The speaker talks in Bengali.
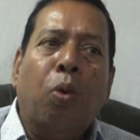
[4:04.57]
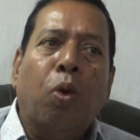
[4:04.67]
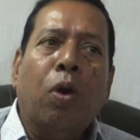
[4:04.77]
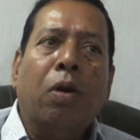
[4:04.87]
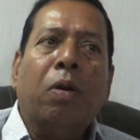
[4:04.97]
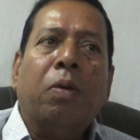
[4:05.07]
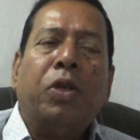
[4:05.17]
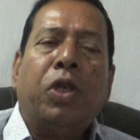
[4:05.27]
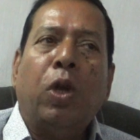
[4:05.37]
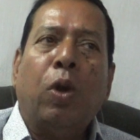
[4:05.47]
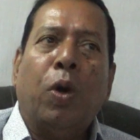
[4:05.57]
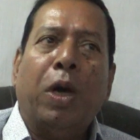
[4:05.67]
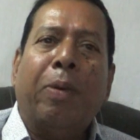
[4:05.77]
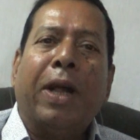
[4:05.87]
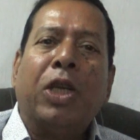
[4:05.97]
মূল ছিল
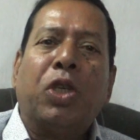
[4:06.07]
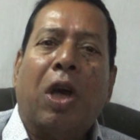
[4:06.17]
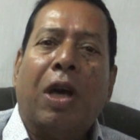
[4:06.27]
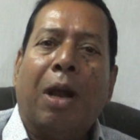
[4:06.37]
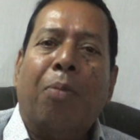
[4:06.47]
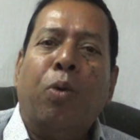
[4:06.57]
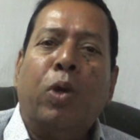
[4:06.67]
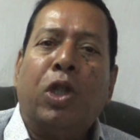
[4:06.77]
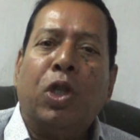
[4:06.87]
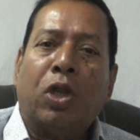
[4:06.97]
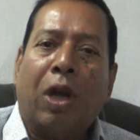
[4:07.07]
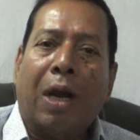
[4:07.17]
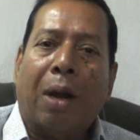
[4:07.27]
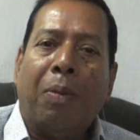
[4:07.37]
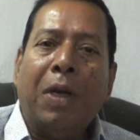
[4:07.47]
এবারের সংগ্রাম মুক্তির
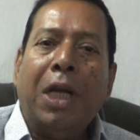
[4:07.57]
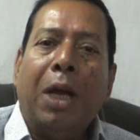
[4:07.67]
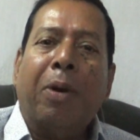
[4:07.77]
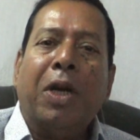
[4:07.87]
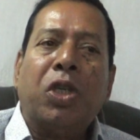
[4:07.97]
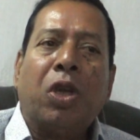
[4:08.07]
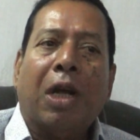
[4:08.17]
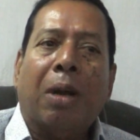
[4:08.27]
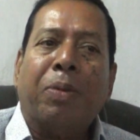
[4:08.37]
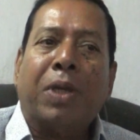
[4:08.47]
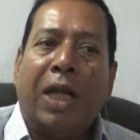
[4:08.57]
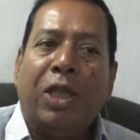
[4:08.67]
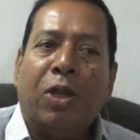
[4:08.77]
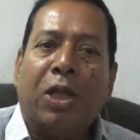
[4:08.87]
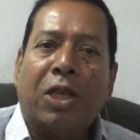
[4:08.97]
সংগ্রাম এবারের সংগ্রাম
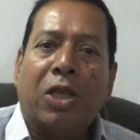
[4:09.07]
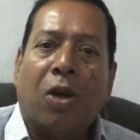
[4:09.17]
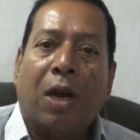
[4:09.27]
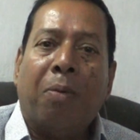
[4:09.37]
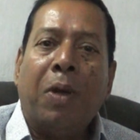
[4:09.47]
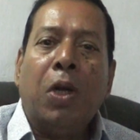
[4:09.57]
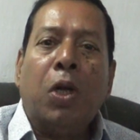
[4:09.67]
স্বাধীনতার সংগ্রাম